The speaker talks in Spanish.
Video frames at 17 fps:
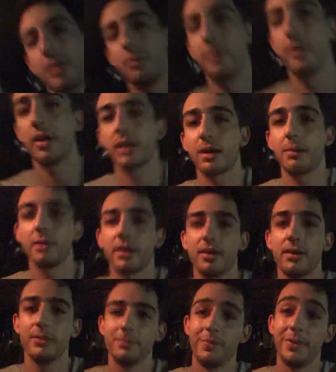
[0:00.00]
se me va la
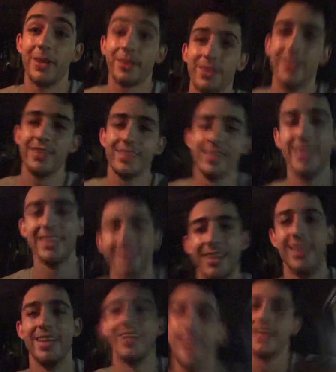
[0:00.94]
cámara, perdón.
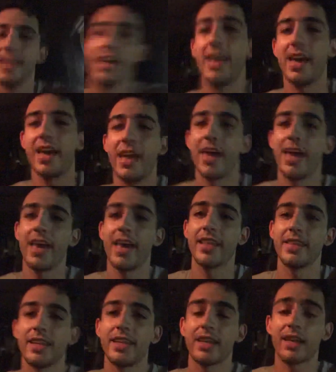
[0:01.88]

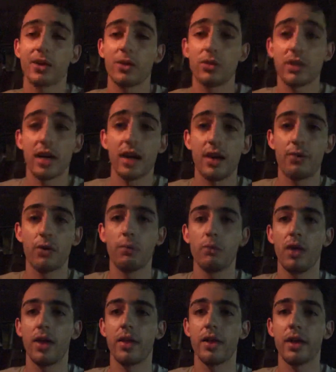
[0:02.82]
Eh, tiene que encontrar la
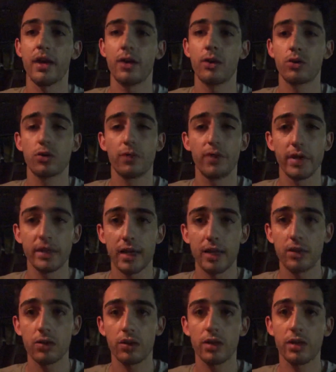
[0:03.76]
fórmula de no sufrir
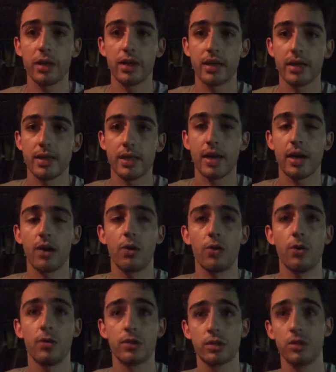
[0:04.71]
tanto, de sacar
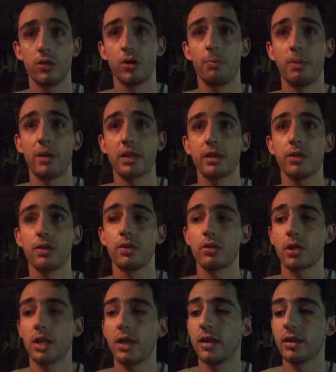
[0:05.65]
los,
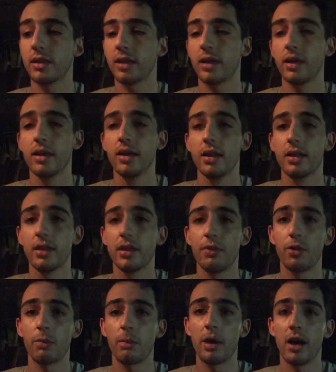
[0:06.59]
partidos adelante
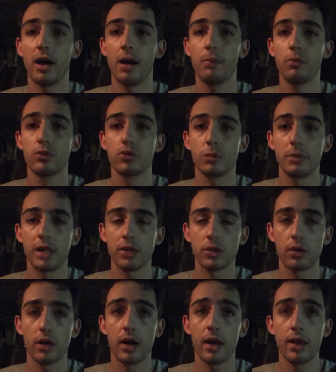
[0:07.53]
de forma mucho
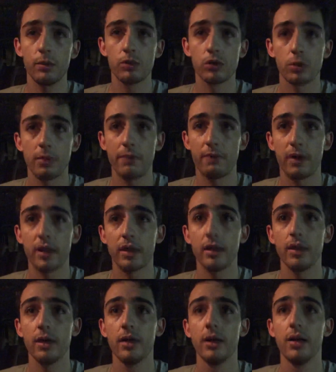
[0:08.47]
más holgada, mucho más
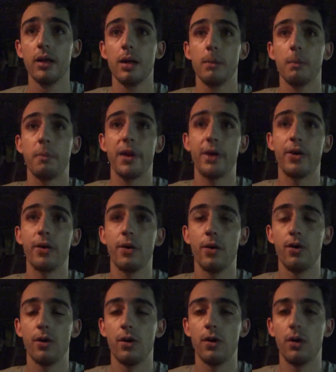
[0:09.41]
fácil.
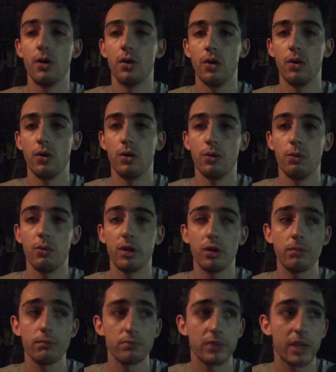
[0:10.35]
Pero
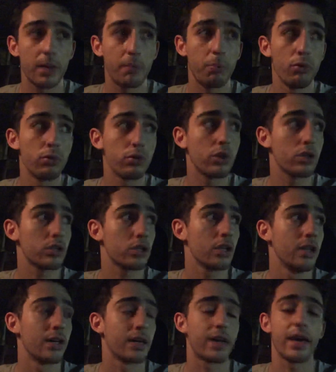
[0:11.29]
bueno, tres puntos
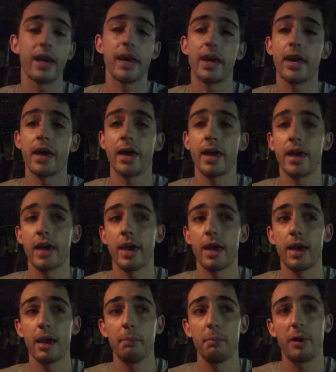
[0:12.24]

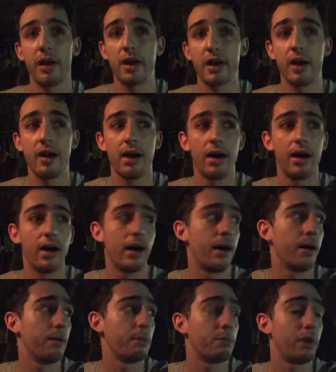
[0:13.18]
que
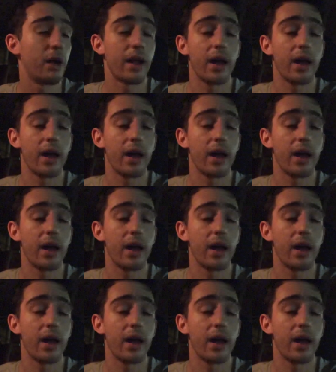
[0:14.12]
para,